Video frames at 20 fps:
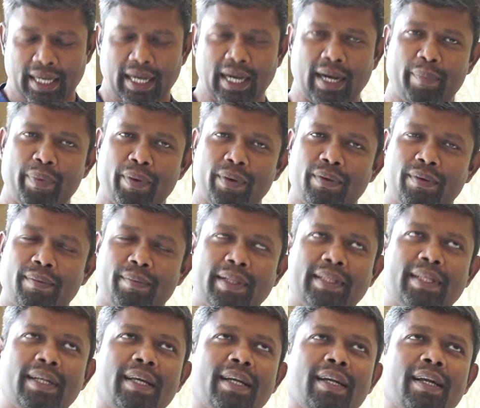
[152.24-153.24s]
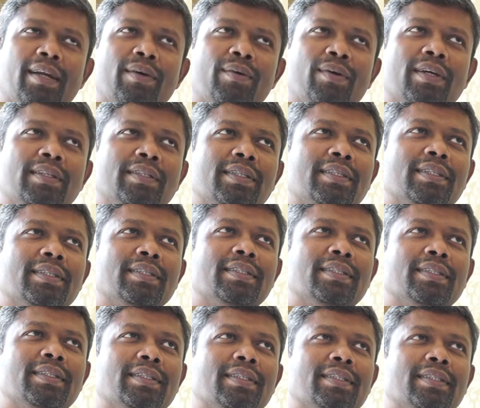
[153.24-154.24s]
அப்புறம் மற்ற நேரம்லாம் உட்காந்துட்டு
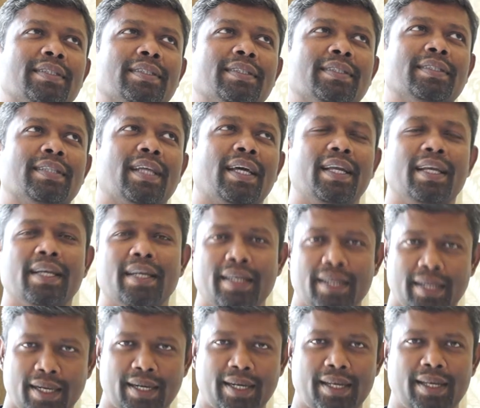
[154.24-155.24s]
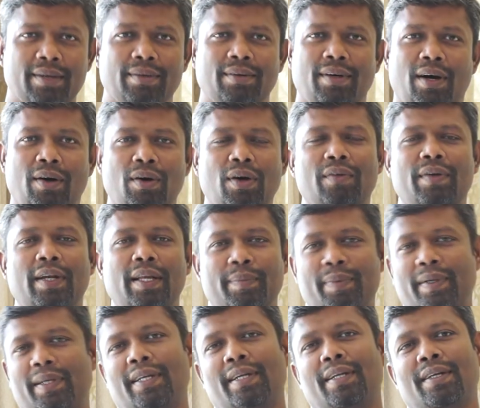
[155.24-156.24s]
தனியாக இருக்க நேரம் அவங்க வெளியே
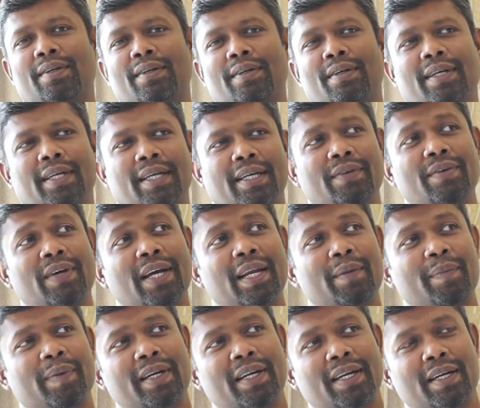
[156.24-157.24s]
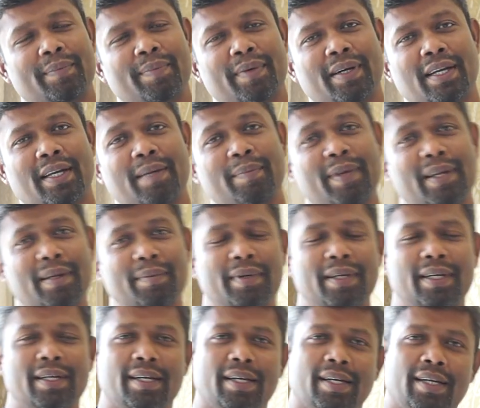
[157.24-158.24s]
போயிருக்க நேரம் இவங்க என்ன பண்ணிட்டு இருப்பாங்க இப்போ என்ன
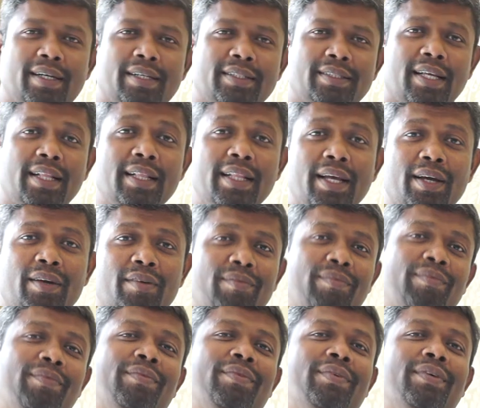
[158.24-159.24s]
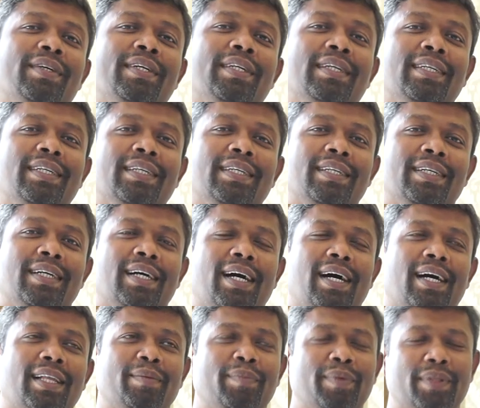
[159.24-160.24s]
பண்ணிட்டு இருக்காங்க சந்தேகம்
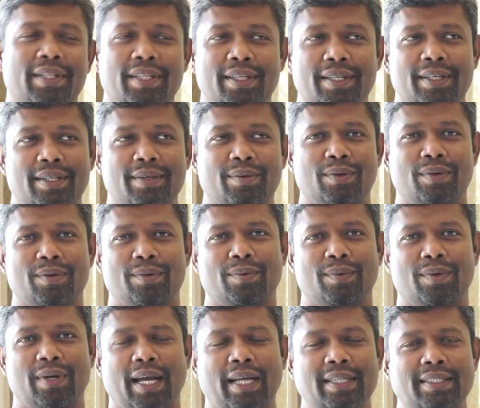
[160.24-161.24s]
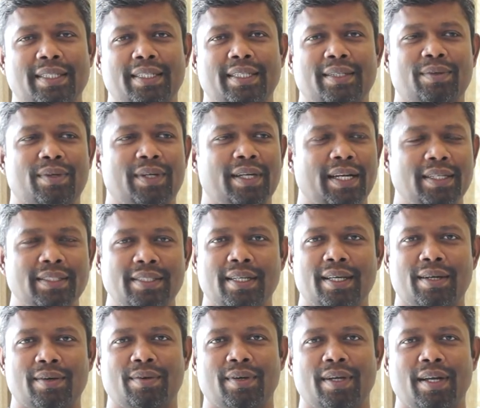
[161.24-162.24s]
அதை பற்றி ஒரு ஒரு ஆங்ஷைட்டி ஒரு டென்ஷனாக
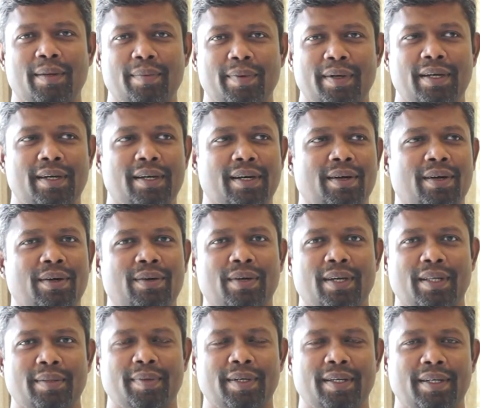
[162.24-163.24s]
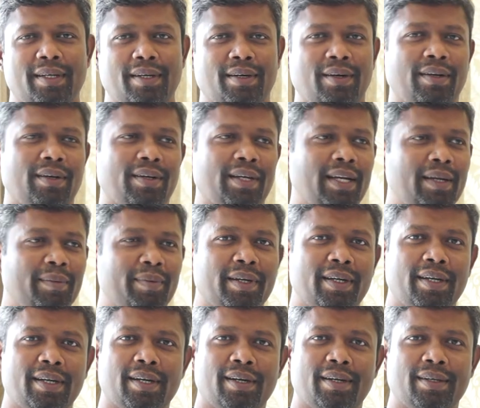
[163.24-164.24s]
இருக்கும் என்ன பண்ணிகிட்டு இருக்காலோ ஏது பண்ணிட்டு என்ன
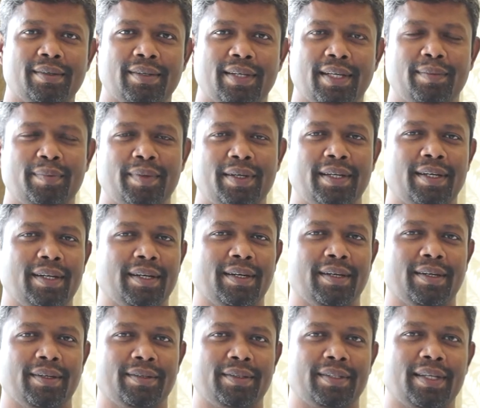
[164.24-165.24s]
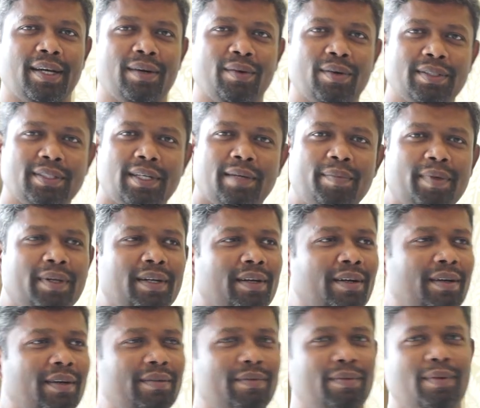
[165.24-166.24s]
பண்ணிகிட்டு இருக்கானோ ஏது பண்ணிட்டு இருக்கானோ யார் கூட சாட்
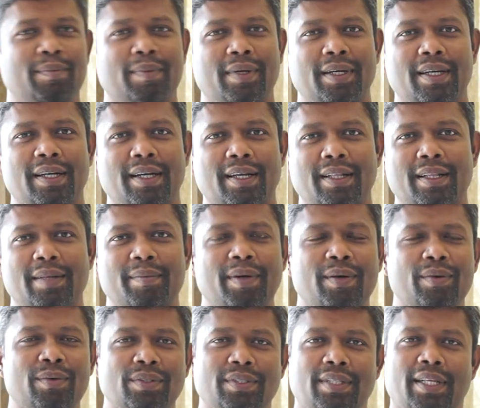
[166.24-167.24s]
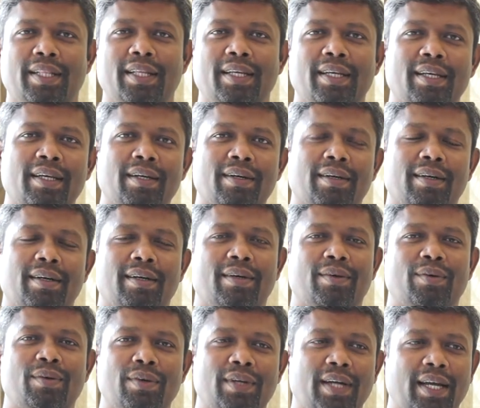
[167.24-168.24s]
பண்ணியிருக்கானோ ஃபோன் பண்ணிட்டு இருக்கான் இந்த மாதிரி ஒரு சந்தேகம்
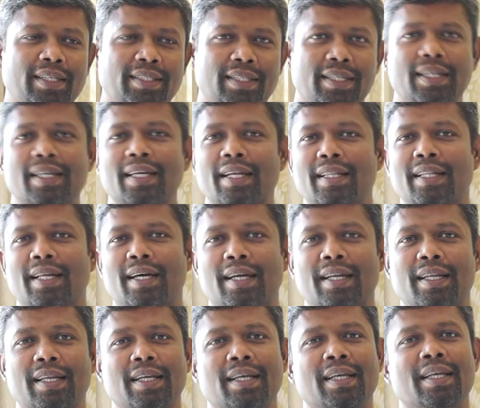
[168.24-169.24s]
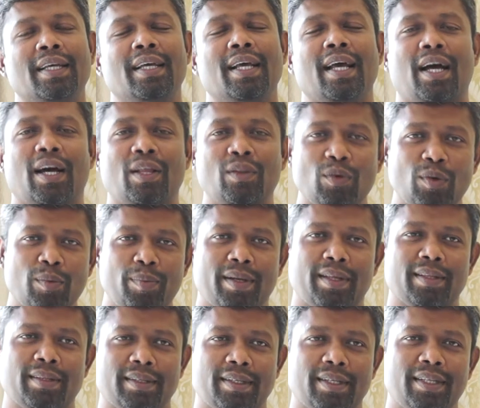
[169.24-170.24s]
ஒரு ஆங்ஷைட்டி இருந்தாலே அது
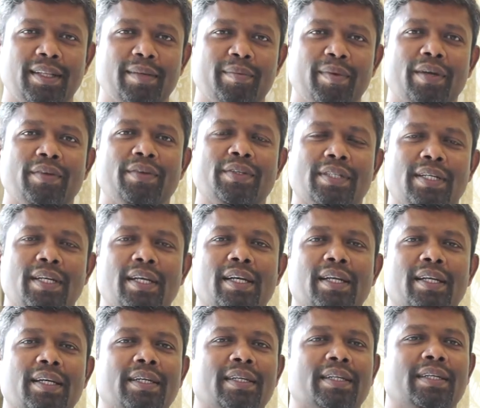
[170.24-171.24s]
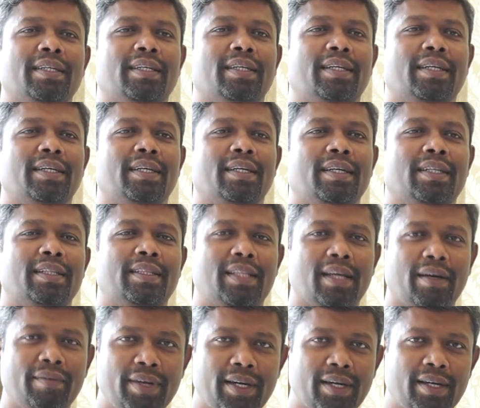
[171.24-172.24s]
உருப்படாது இந்த மாதிரி விஷயங்கள்லாம்
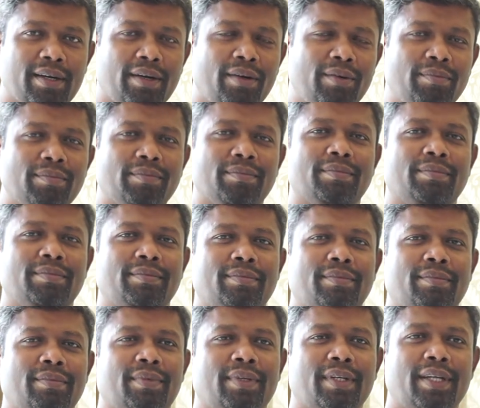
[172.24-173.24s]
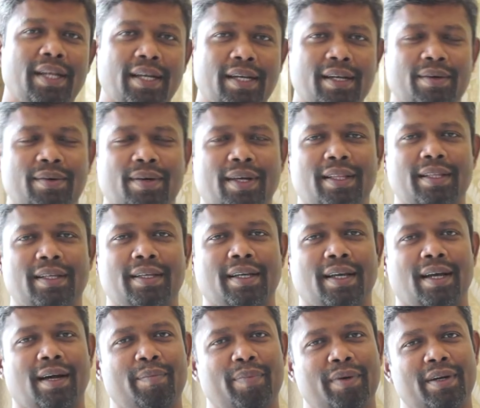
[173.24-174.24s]
தவிர்க்கணும் இருக்கக்கூடாது
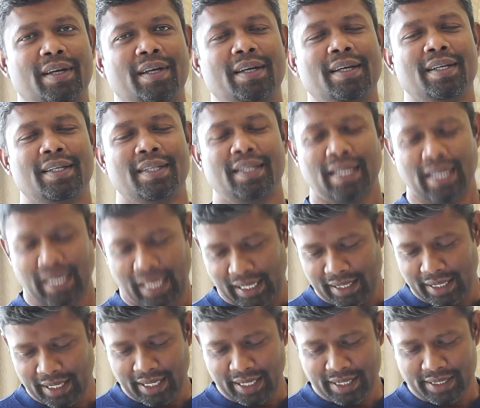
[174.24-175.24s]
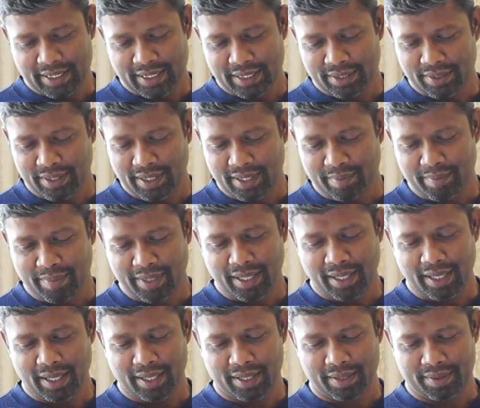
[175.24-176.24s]
அப்போனா அந்த ரிலேஷன்ஸ் வந்து ரொம்ப
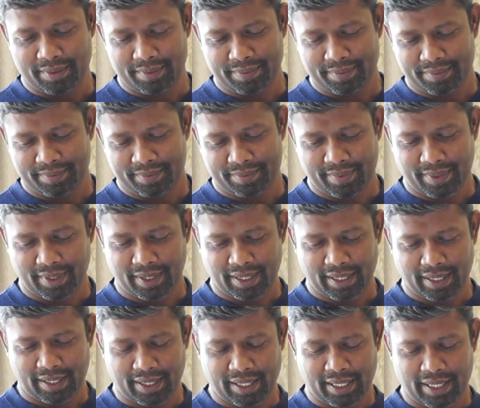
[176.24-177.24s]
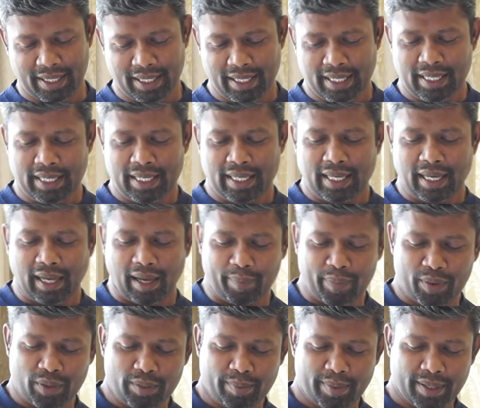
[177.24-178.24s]
நல்லா இருக்கும் ஓகே
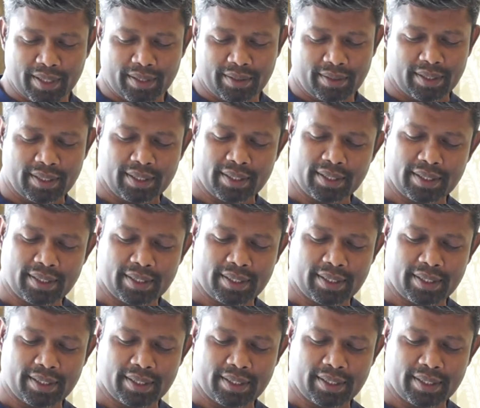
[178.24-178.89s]
அப்புறம் வந்து பார்க்குறது வந்துட்டு